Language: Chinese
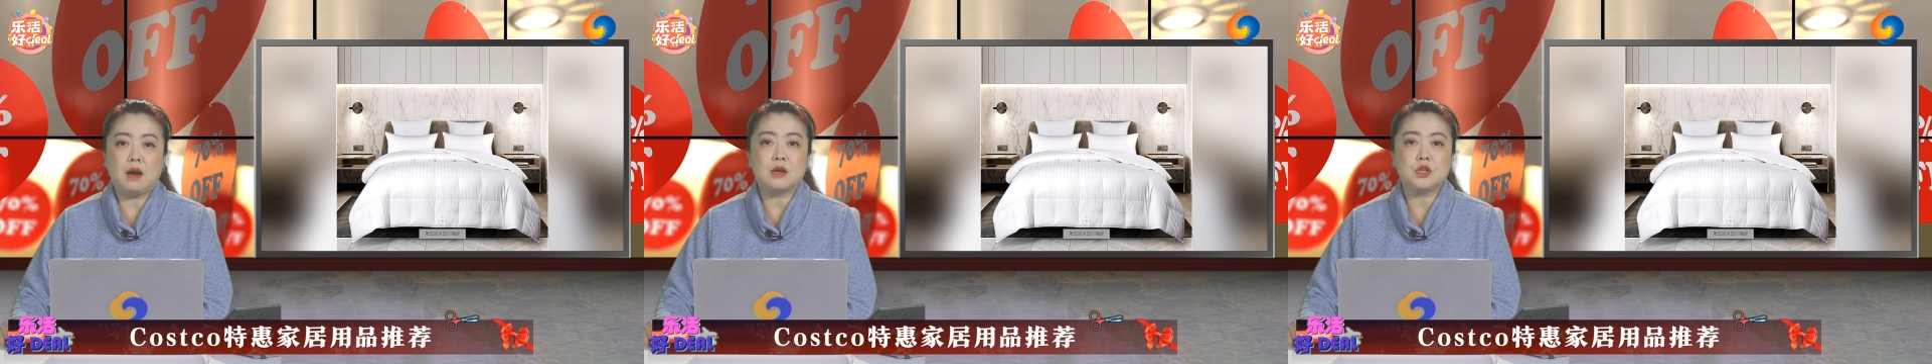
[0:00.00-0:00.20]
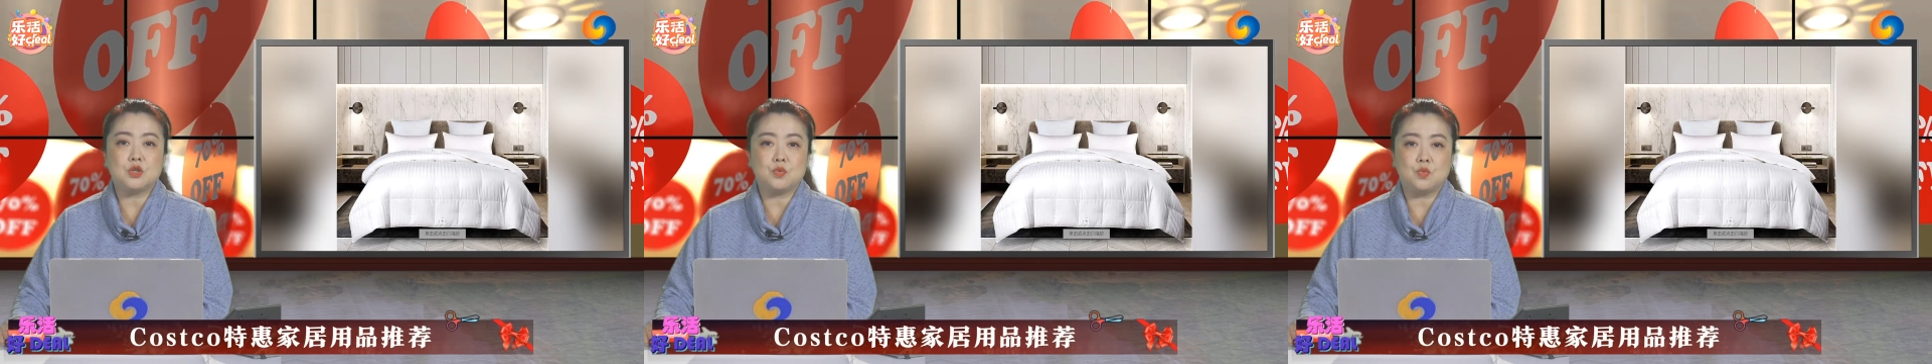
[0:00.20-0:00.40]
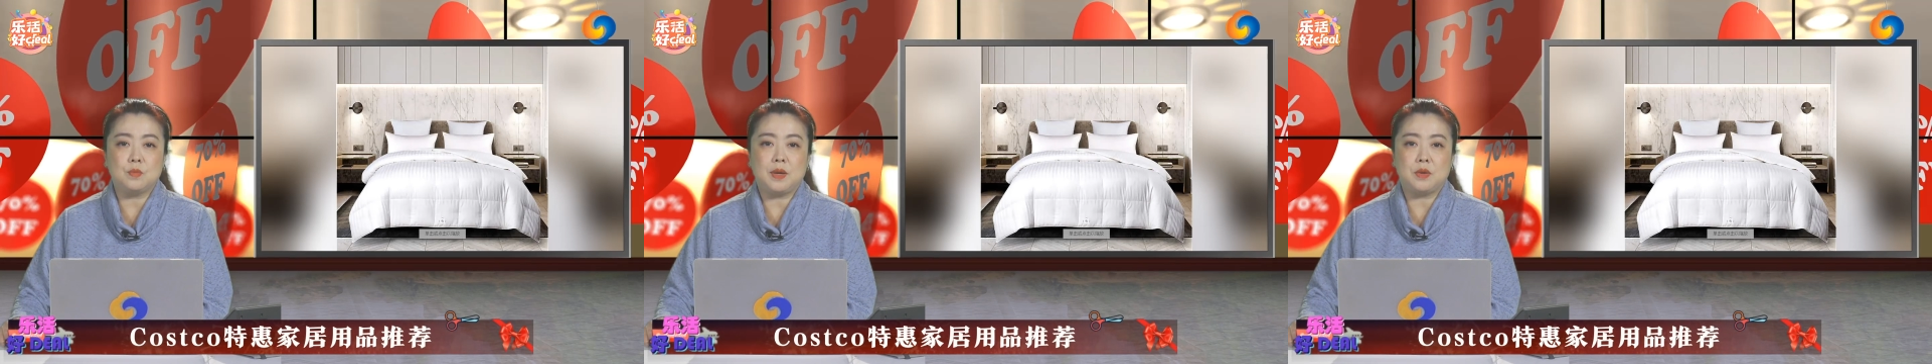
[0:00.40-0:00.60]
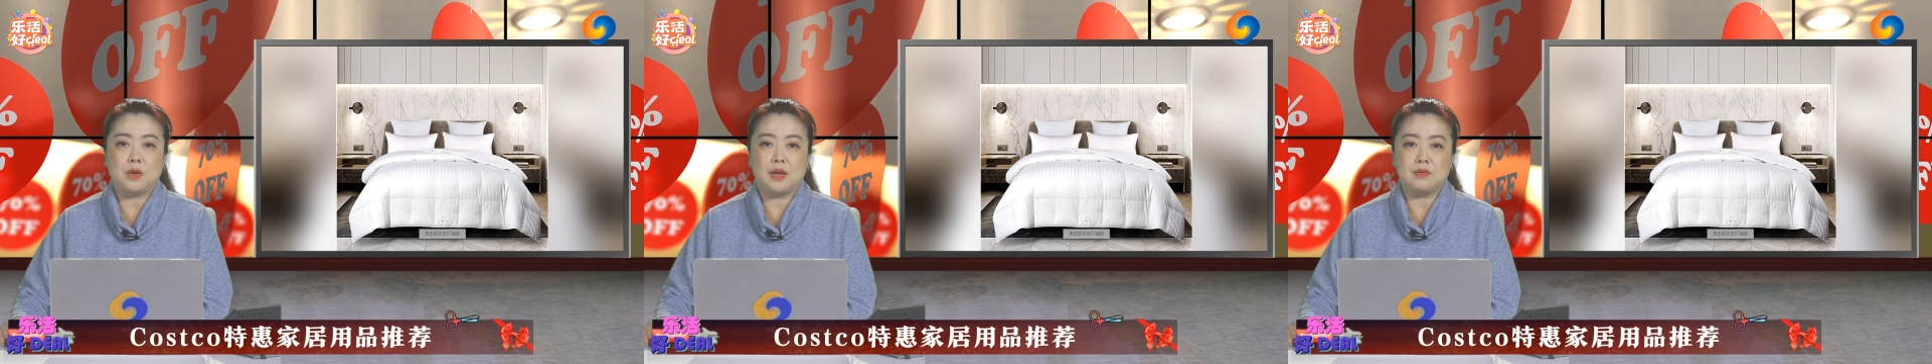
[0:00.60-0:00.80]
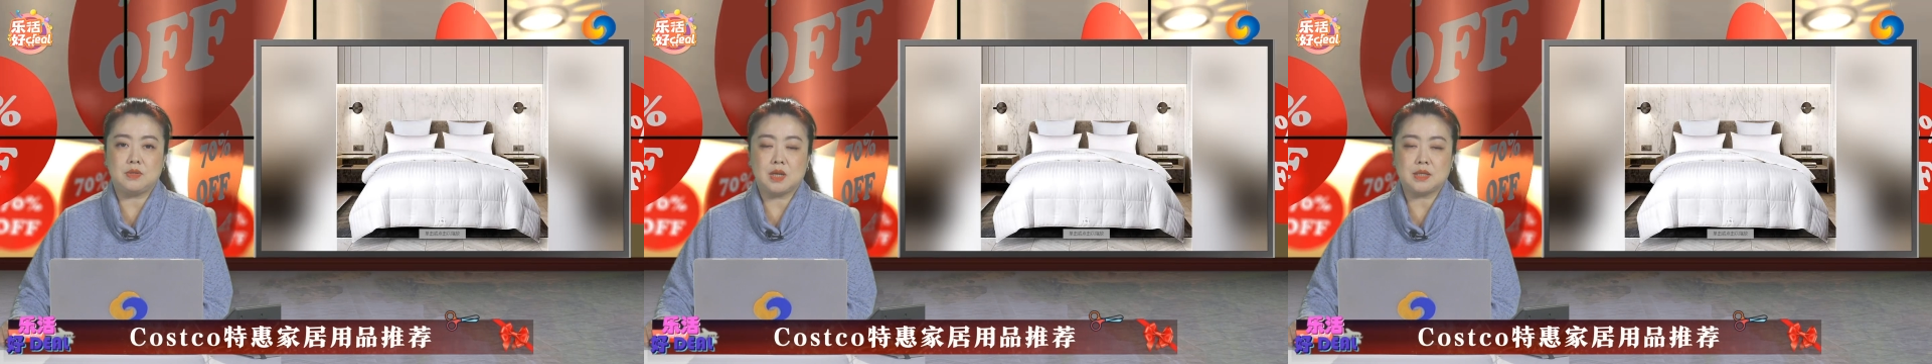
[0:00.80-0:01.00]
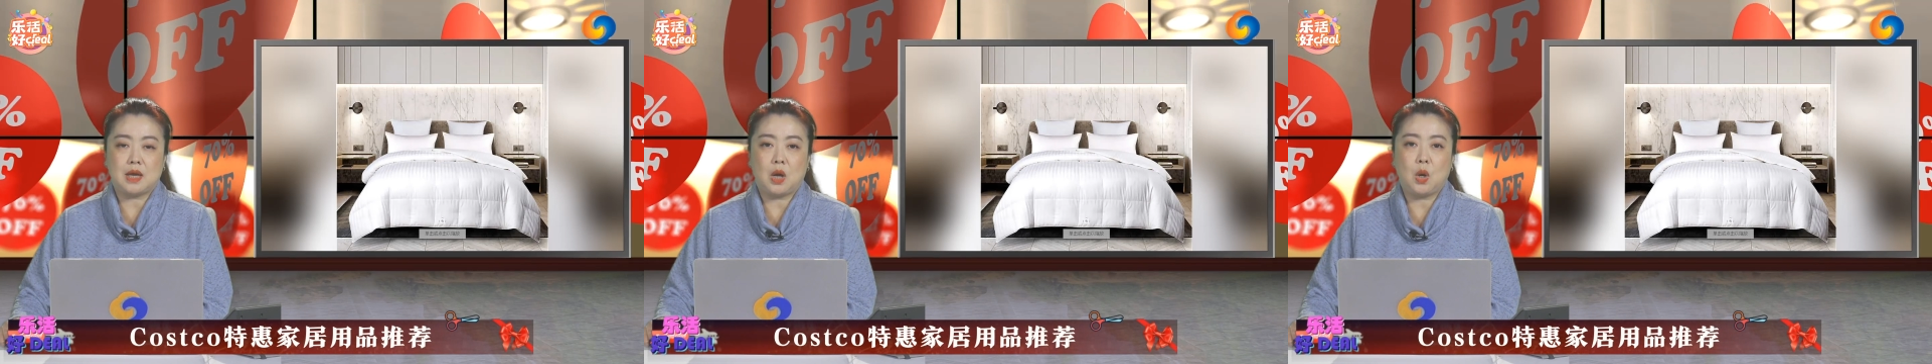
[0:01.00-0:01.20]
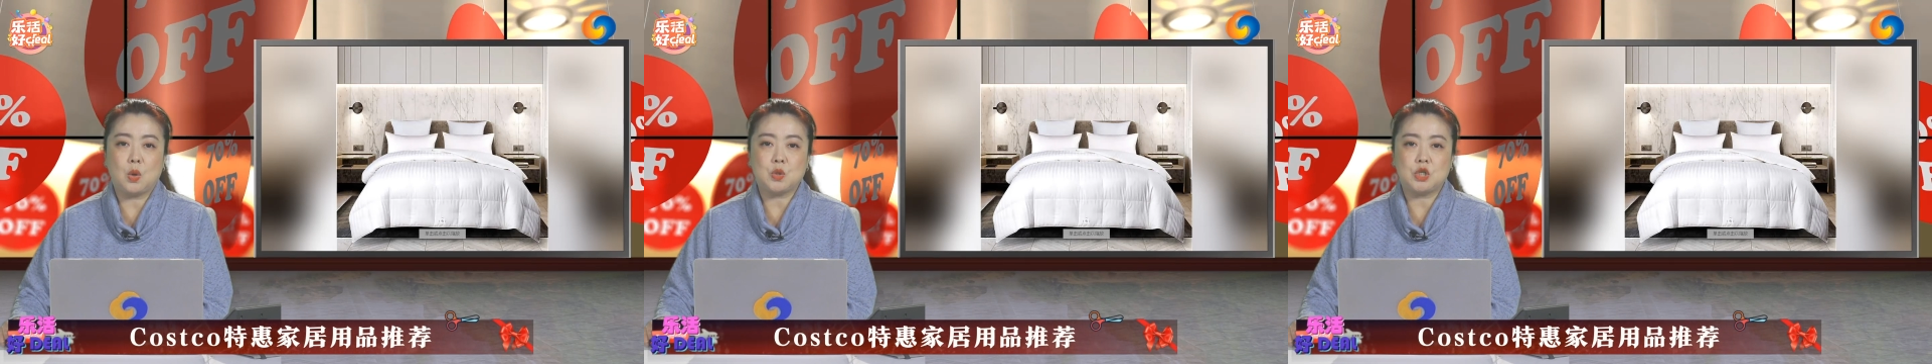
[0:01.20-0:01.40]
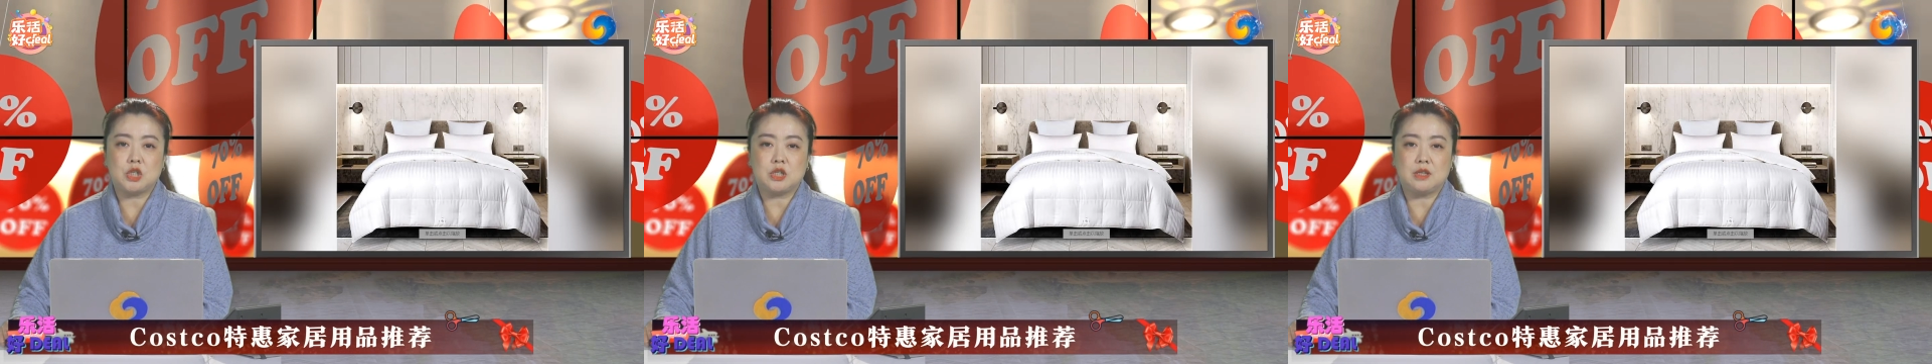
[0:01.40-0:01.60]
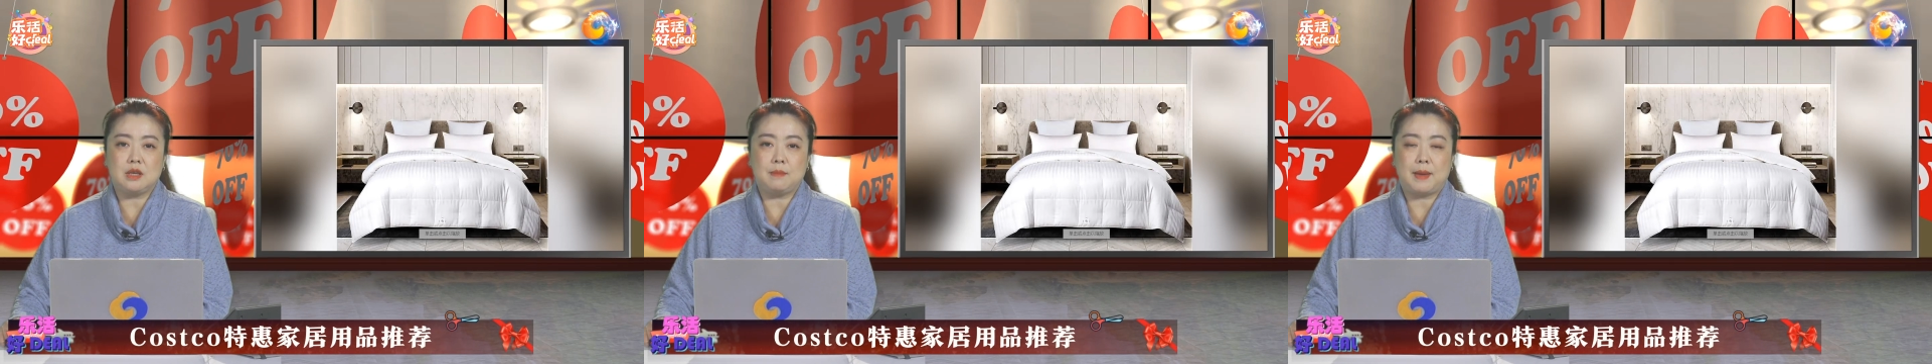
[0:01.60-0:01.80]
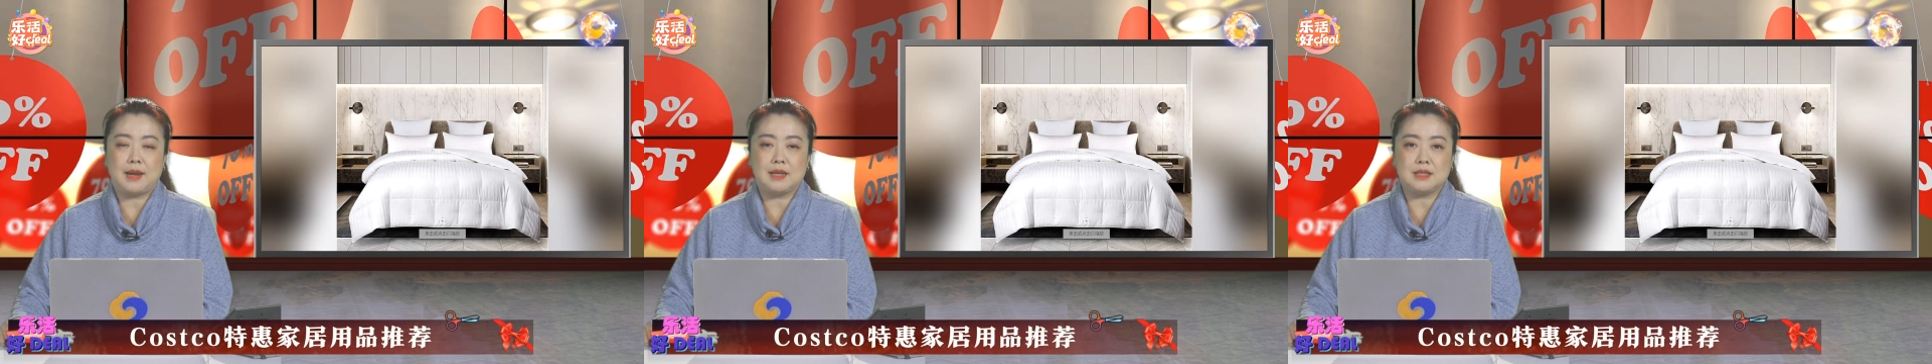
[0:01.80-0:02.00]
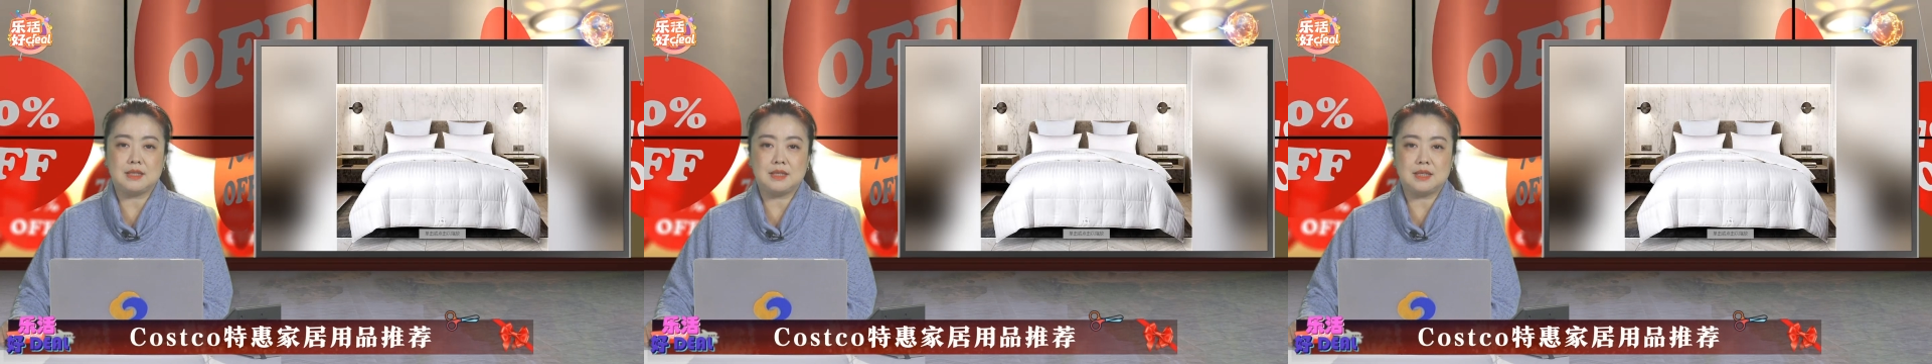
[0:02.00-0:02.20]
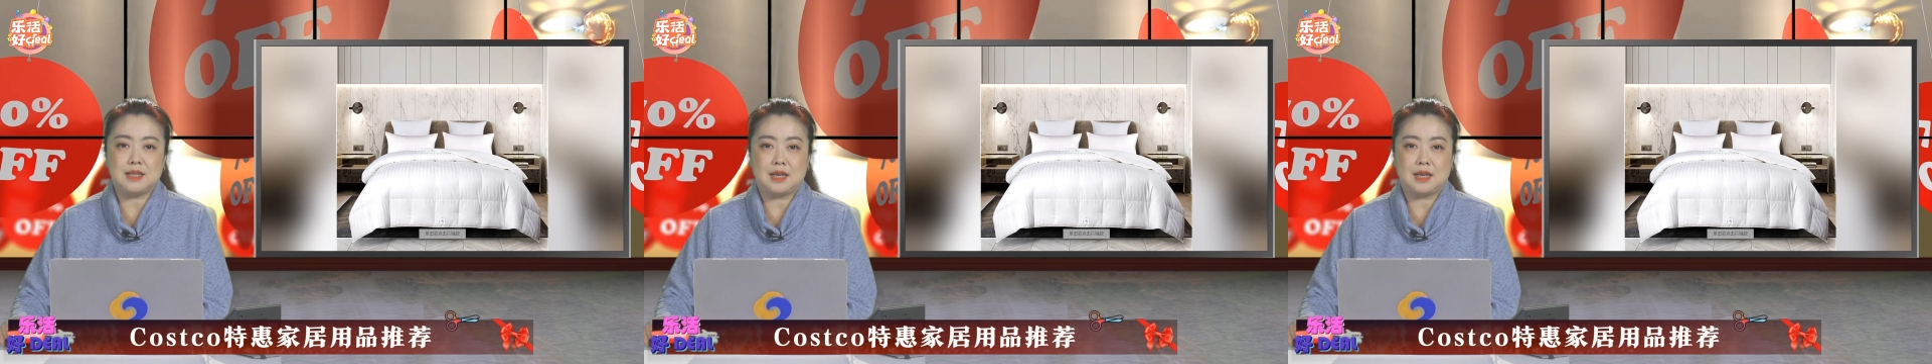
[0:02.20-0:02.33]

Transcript: 十五美元，降价后是一百零四点